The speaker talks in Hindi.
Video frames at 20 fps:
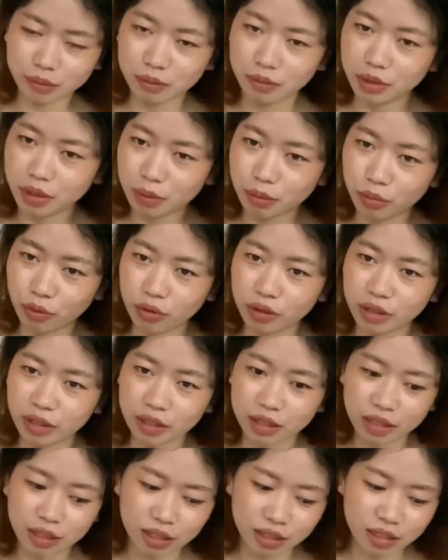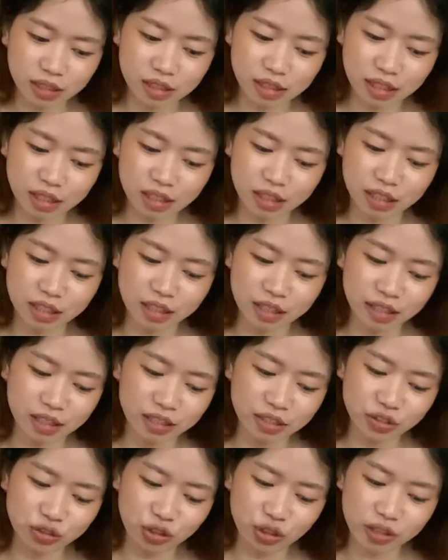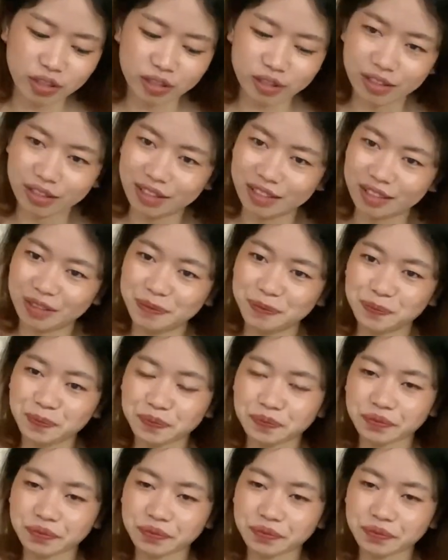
मेरा बोलने का तरीका सही नहीं गया सॉरी आई थिंक